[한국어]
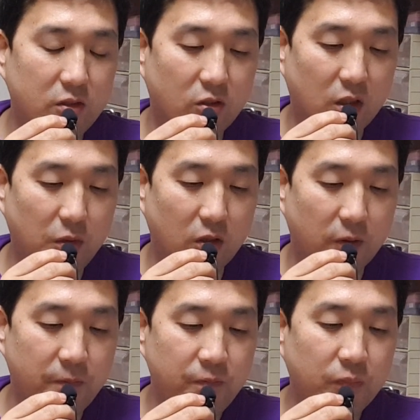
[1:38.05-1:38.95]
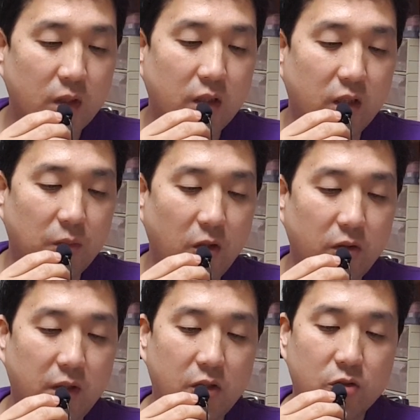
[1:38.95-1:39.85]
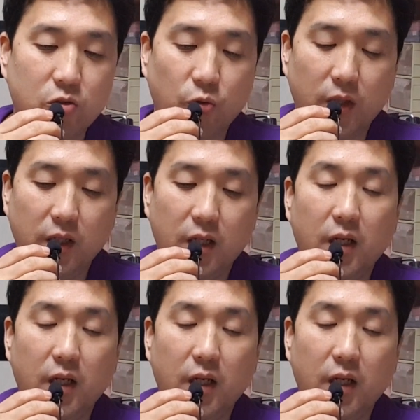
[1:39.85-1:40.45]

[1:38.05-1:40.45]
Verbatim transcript: 예정이며 이르면 내년 초에